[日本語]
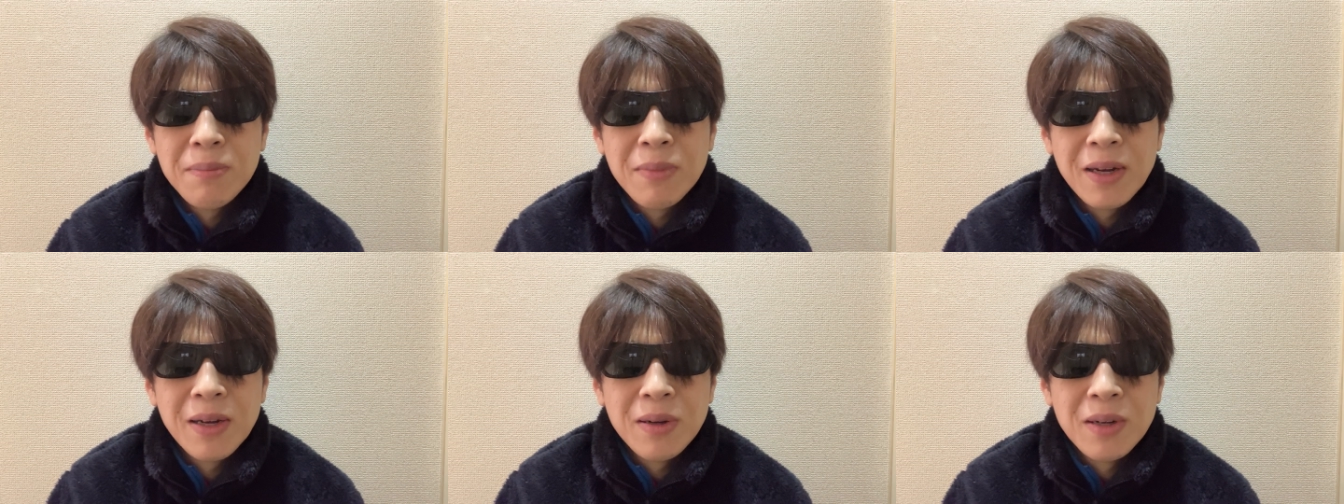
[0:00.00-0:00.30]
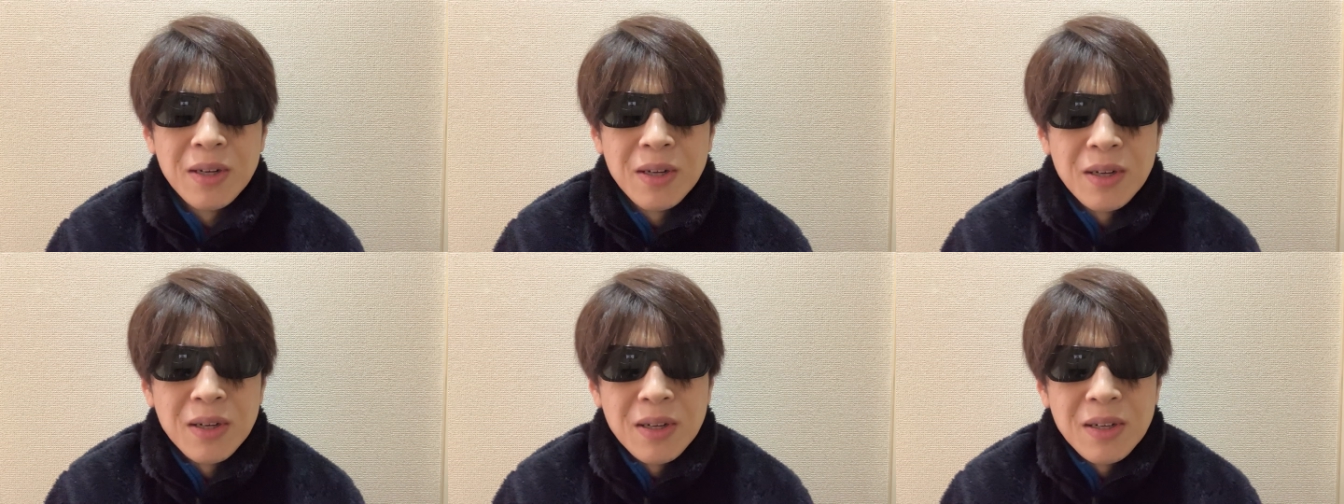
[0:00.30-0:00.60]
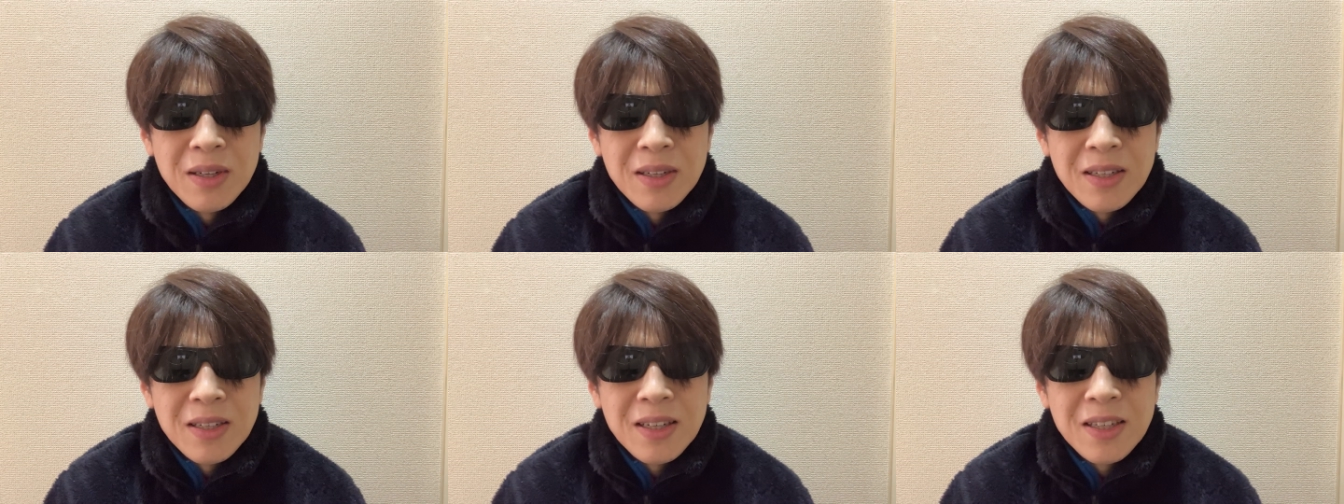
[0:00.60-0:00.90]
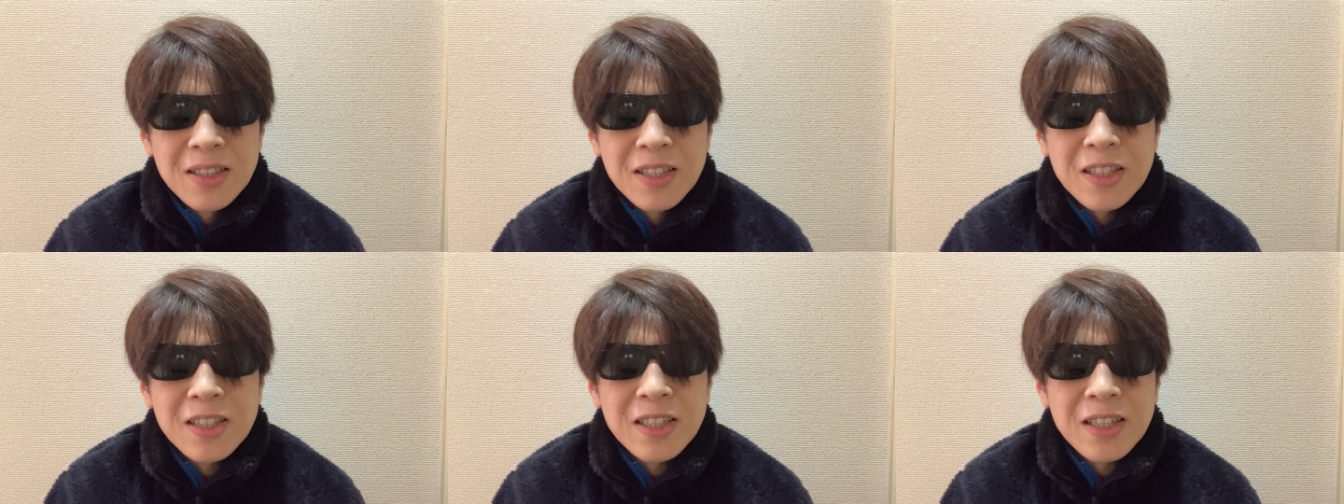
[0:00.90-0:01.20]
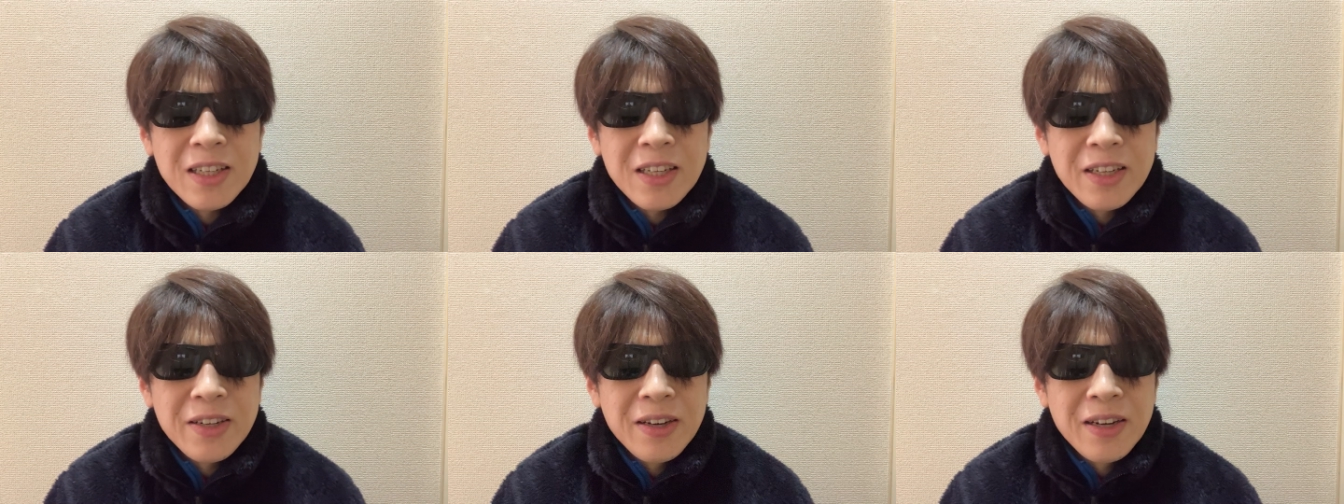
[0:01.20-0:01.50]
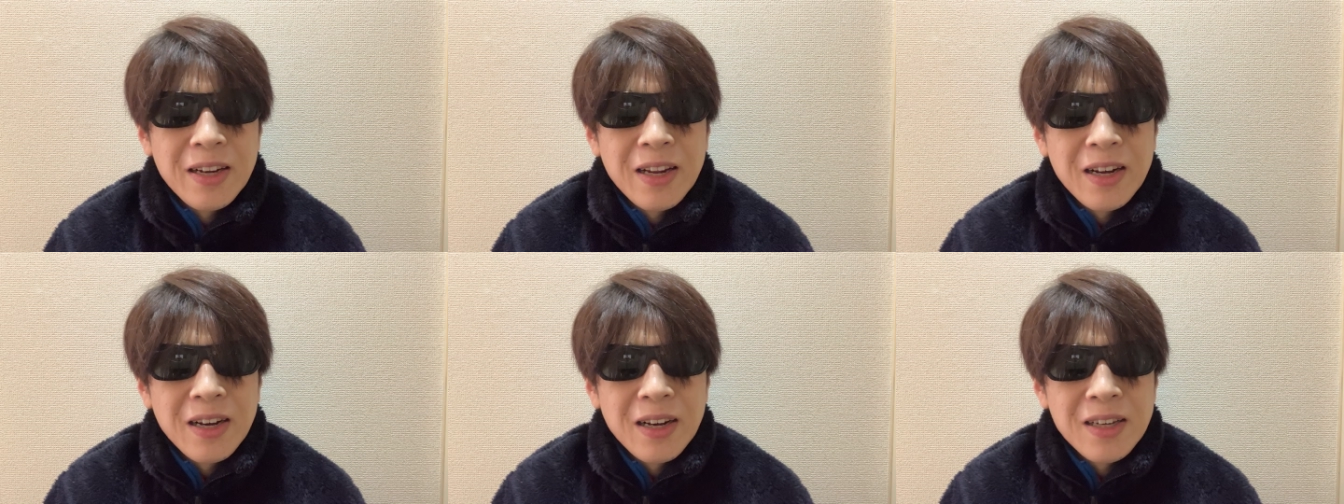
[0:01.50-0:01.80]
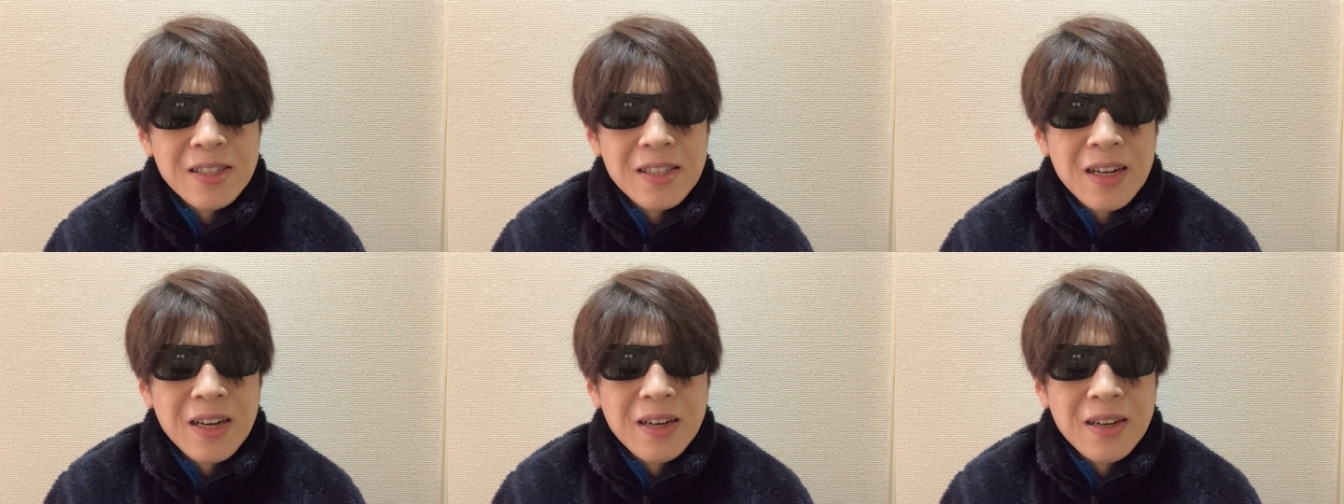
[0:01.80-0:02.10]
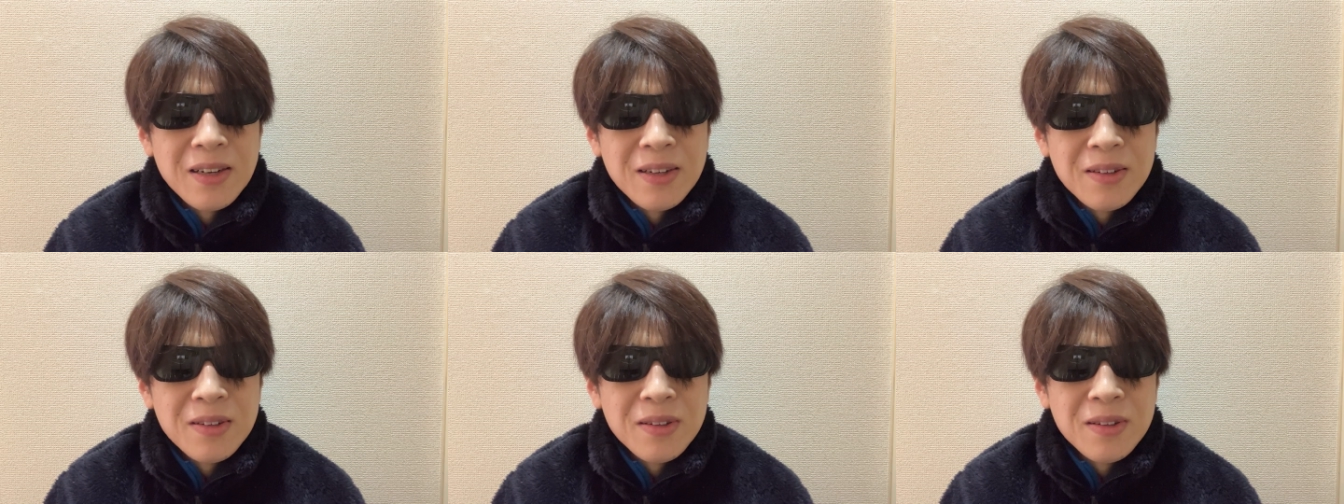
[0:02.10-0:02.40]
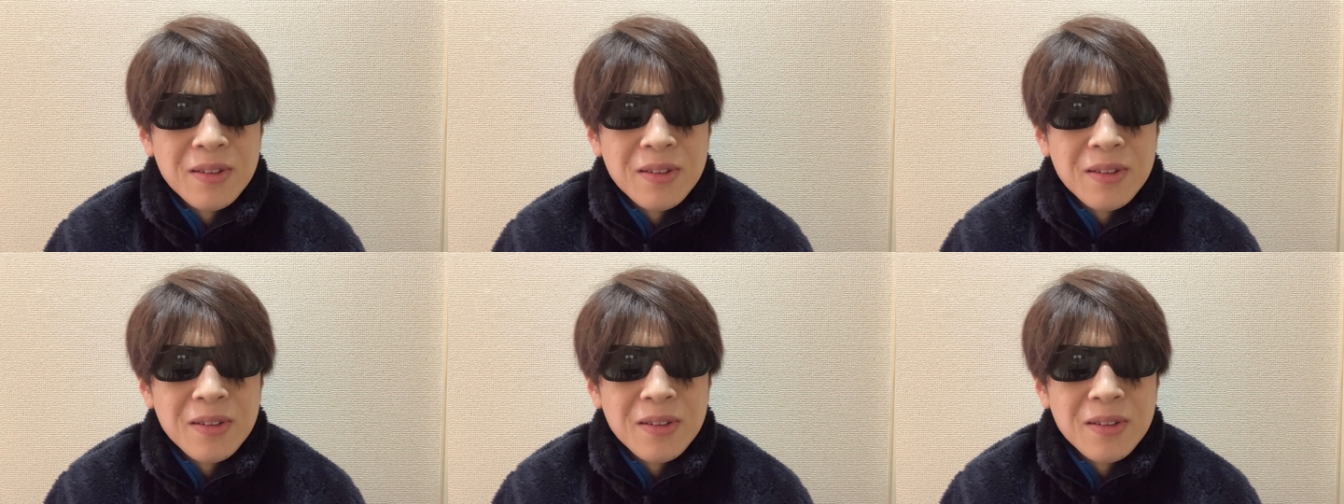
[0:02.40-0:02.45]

まあ、一時期はなんかさ、